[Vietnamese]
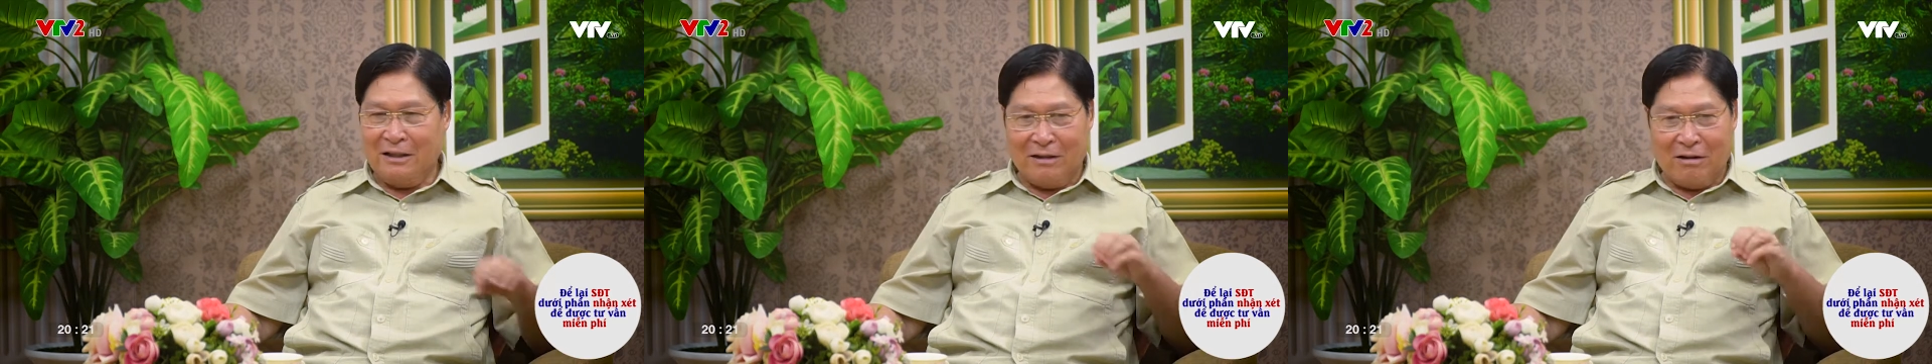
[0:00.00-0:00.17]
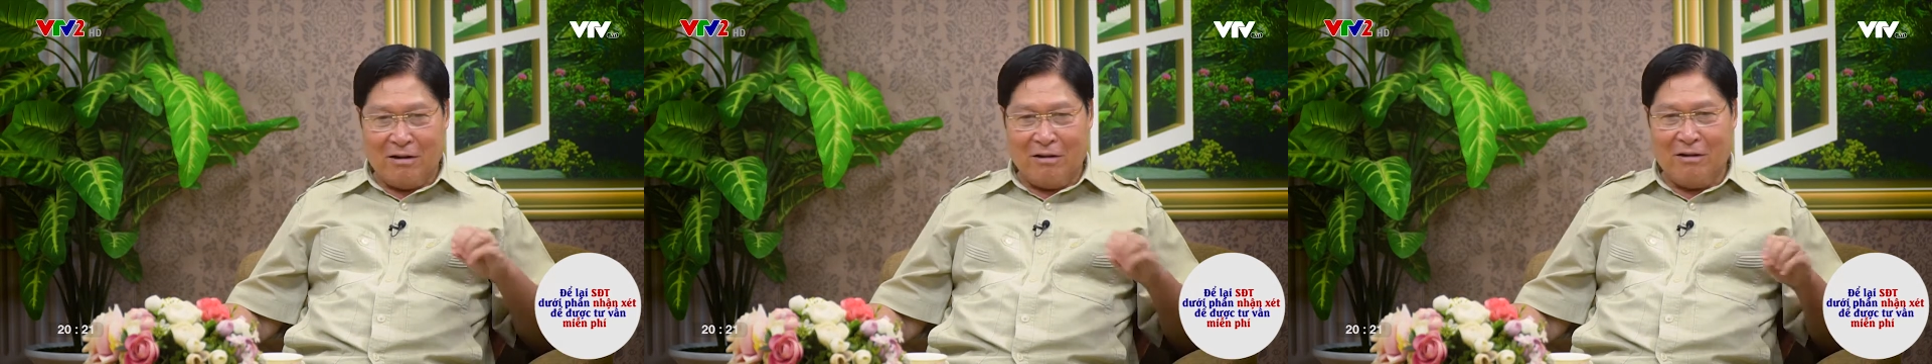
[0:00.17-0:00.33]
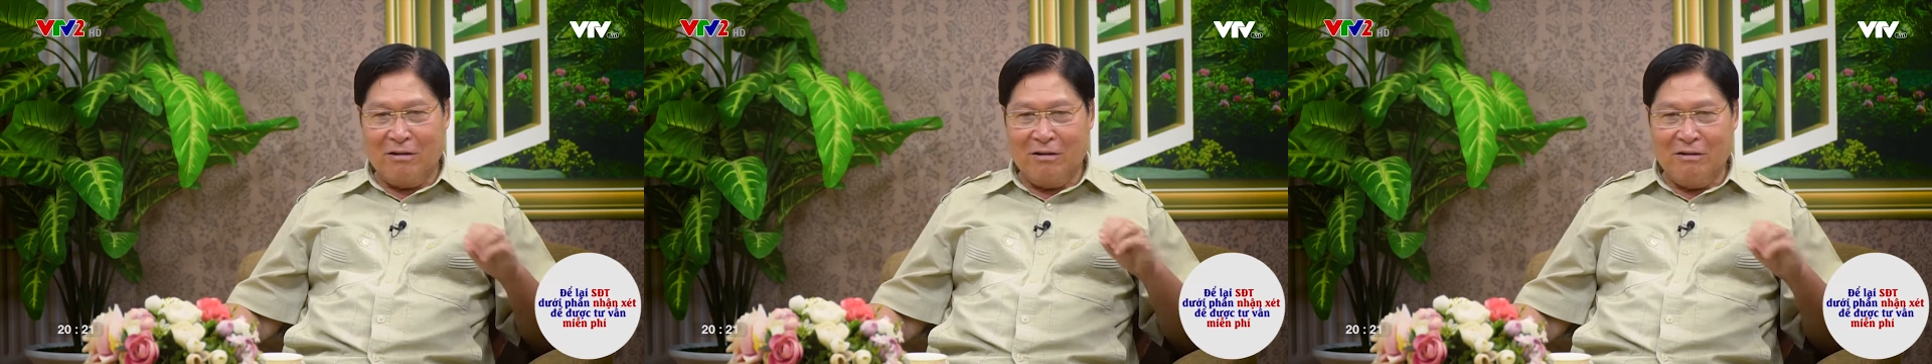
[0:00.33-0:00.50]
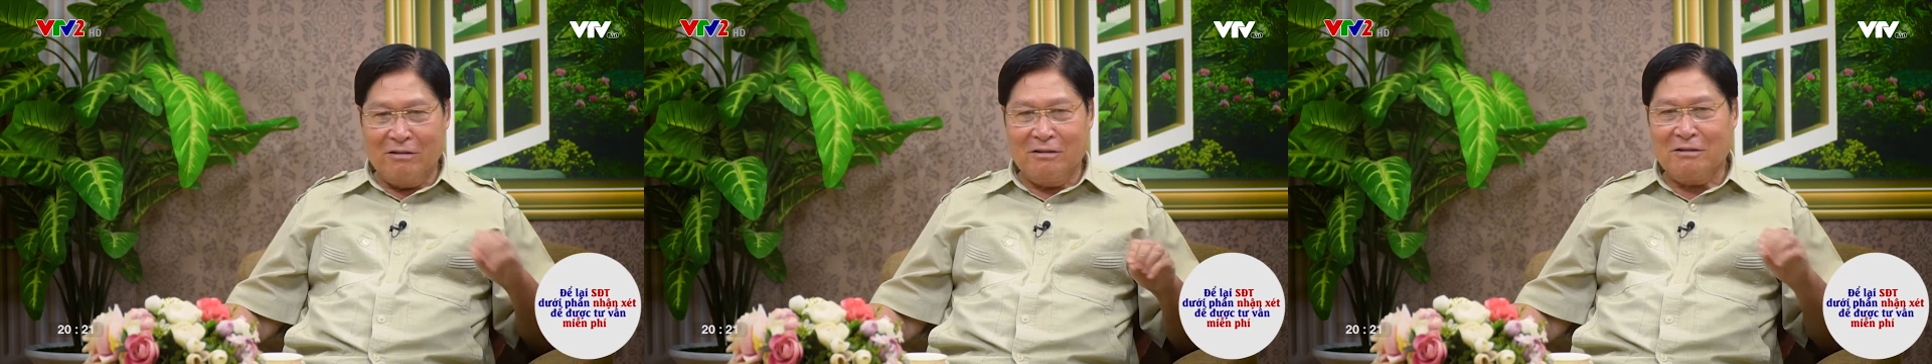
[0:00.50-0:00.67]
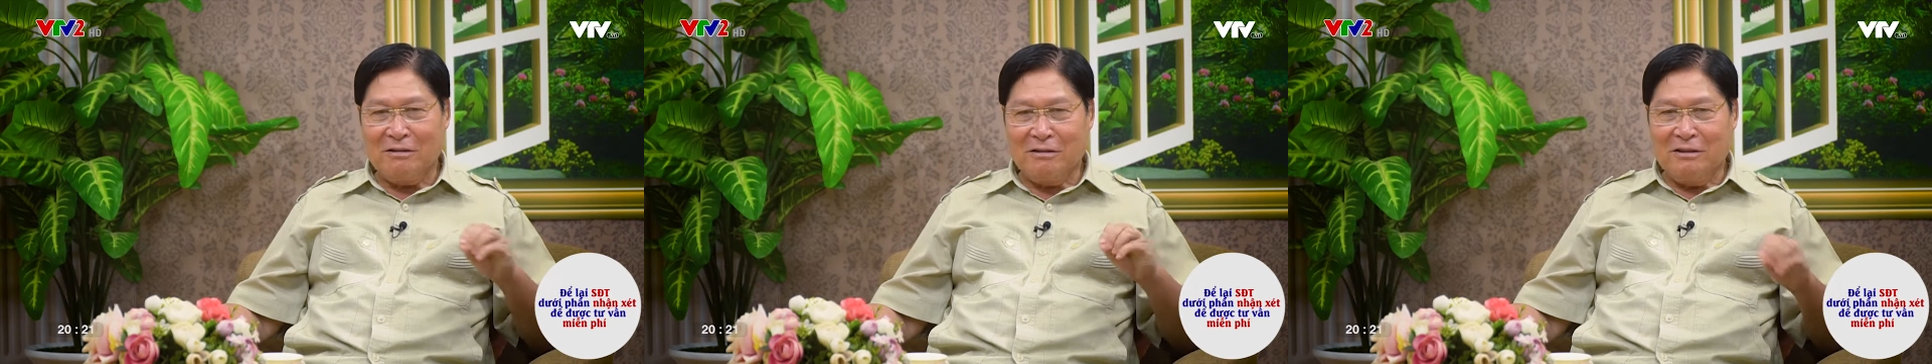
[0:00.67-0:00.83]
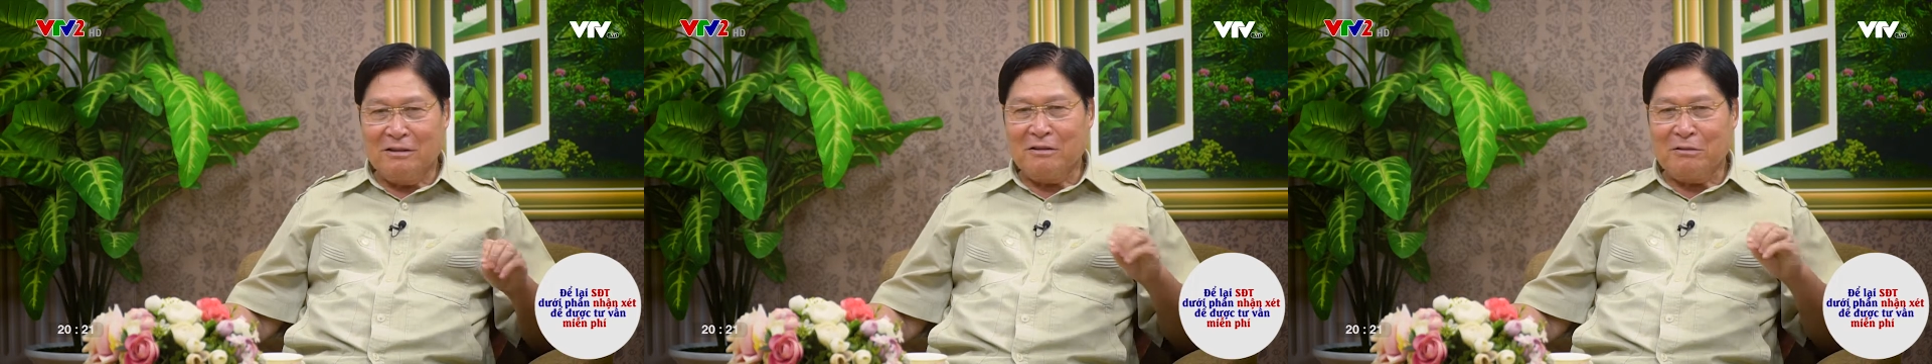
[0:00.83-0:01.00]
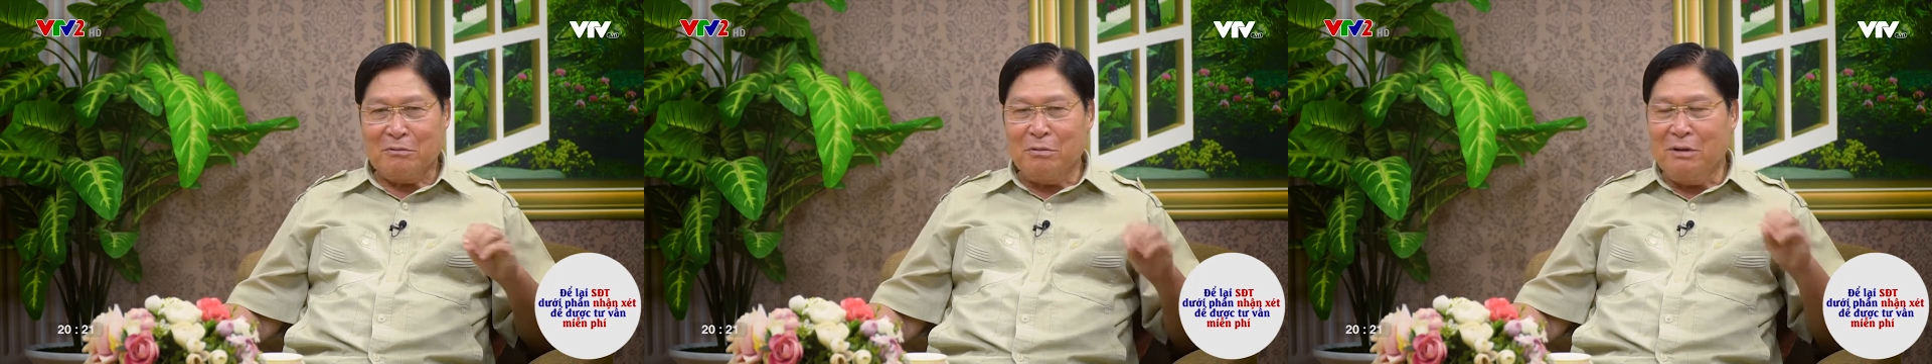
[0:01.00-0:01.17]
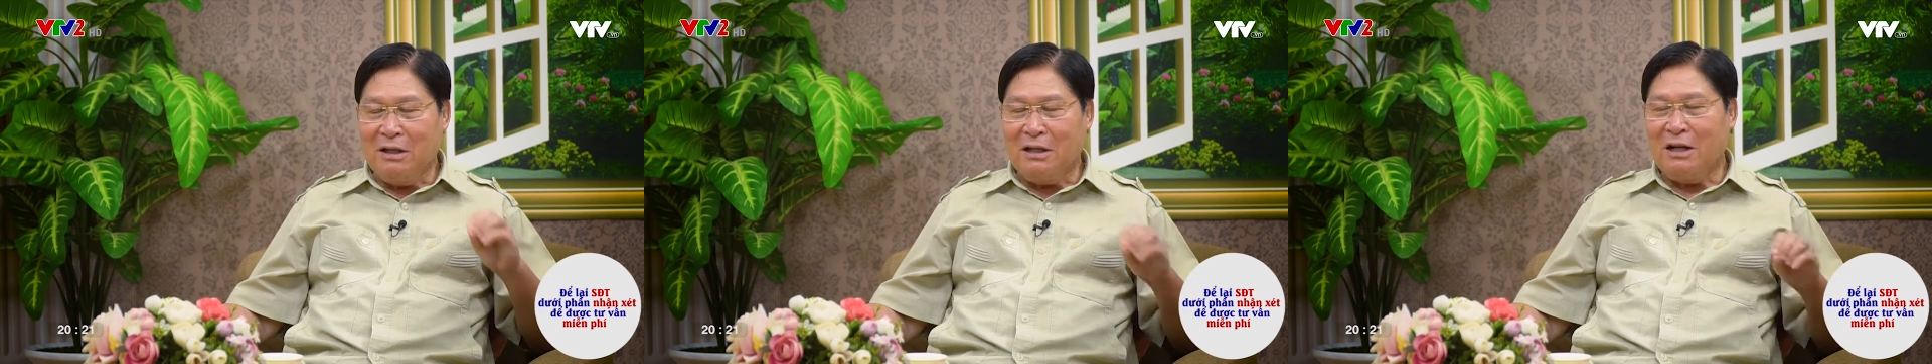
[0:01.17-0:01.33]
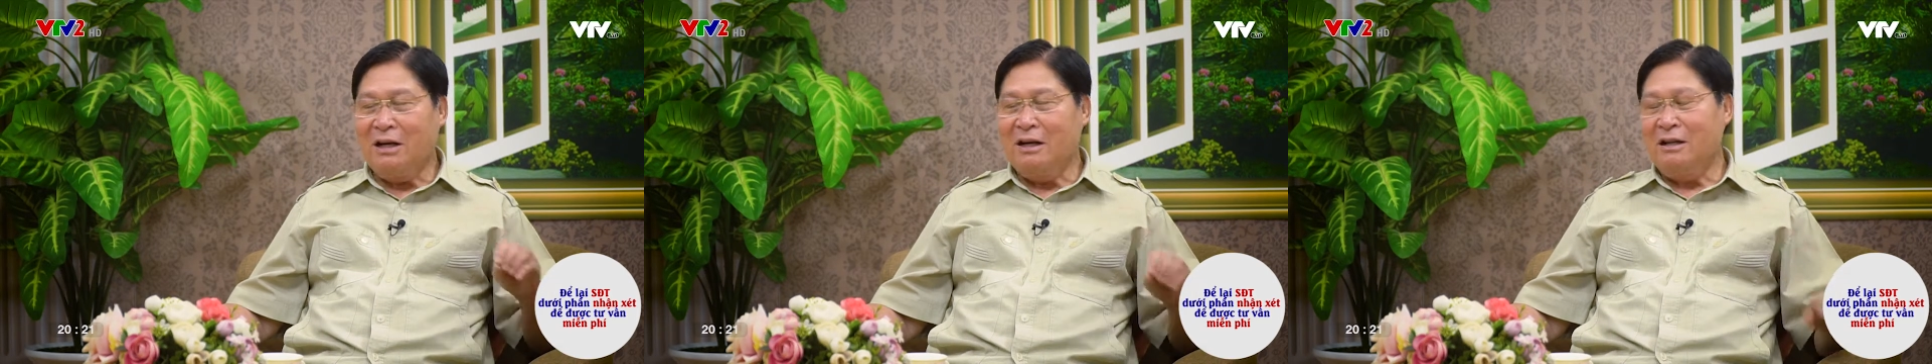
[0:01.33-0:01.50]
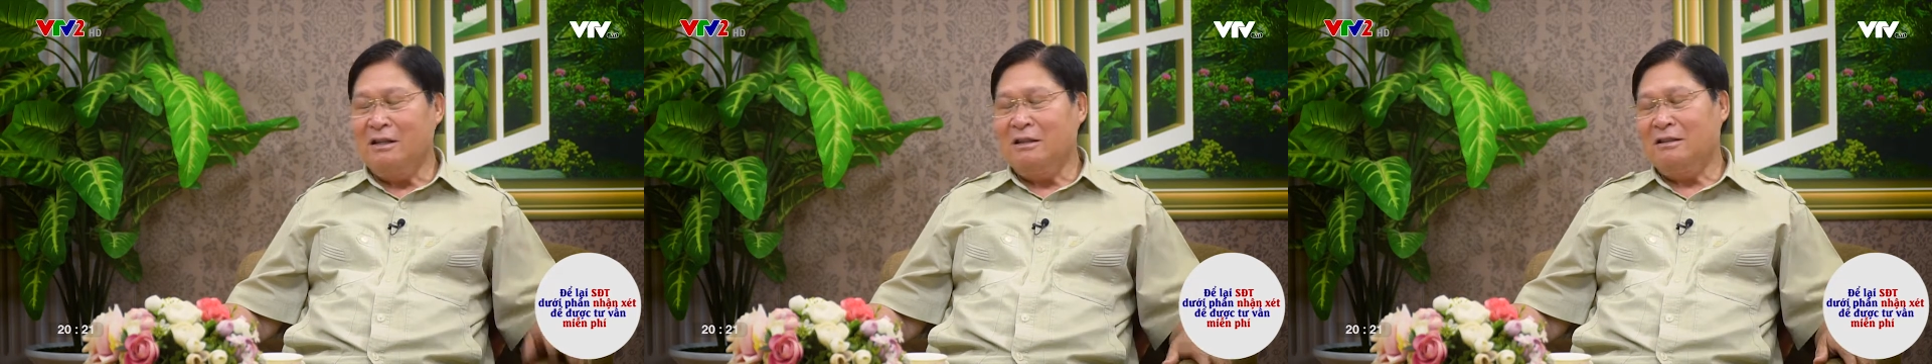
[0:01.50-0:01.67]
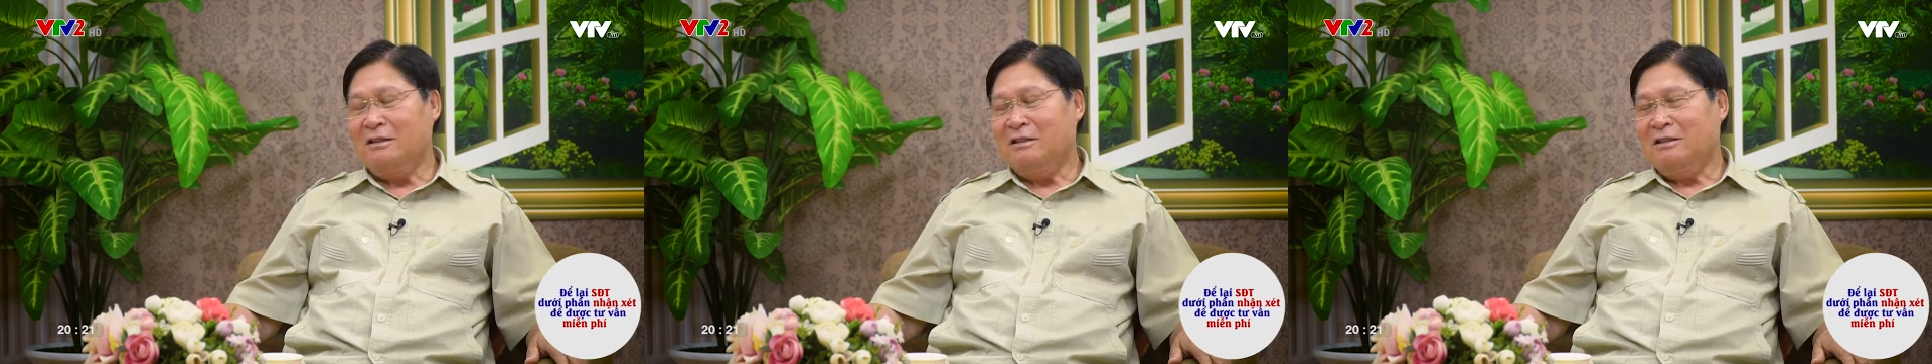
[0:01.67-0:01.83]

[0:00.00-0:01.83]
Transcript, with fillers: có nguy cơ